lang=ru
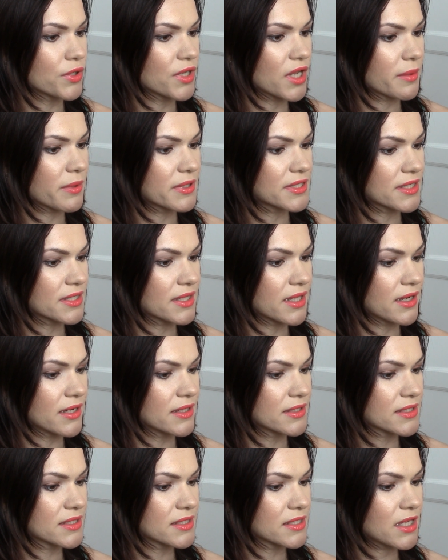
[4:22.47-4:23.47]
Гель-маска для
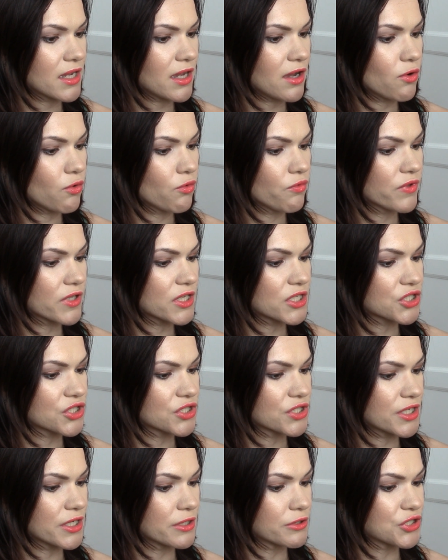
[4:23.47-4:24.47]
лица,
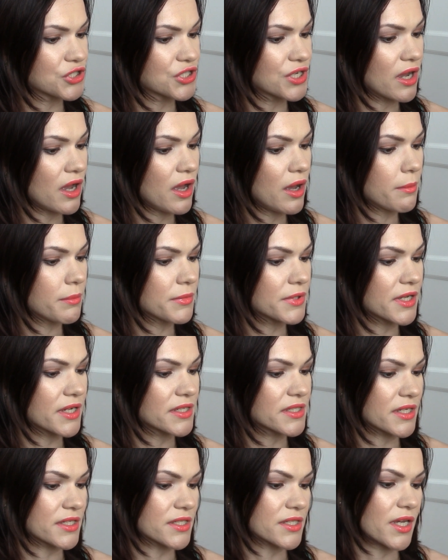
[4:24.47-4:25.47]
увлажняющая,
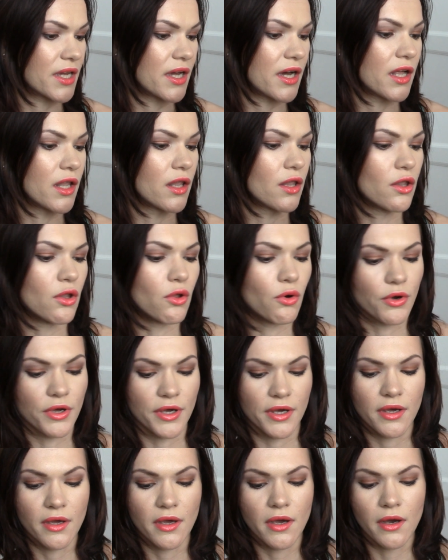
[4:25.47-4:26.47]
мадагаскарская
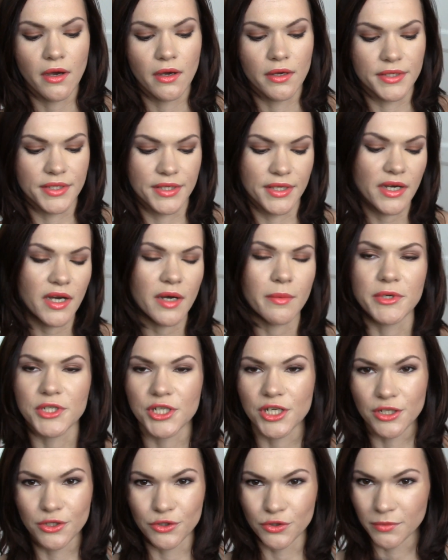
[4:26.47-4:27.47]
алоэ. Я
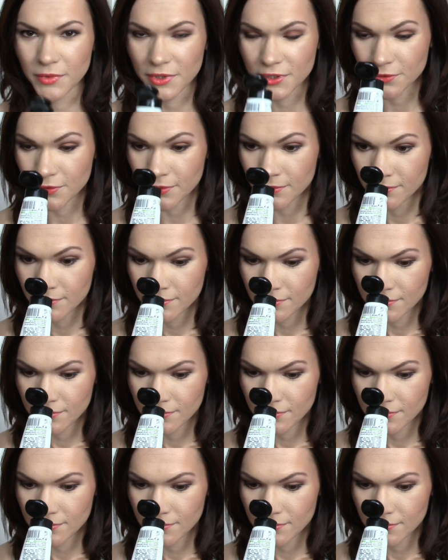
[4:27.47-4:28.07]
обожала эту маску.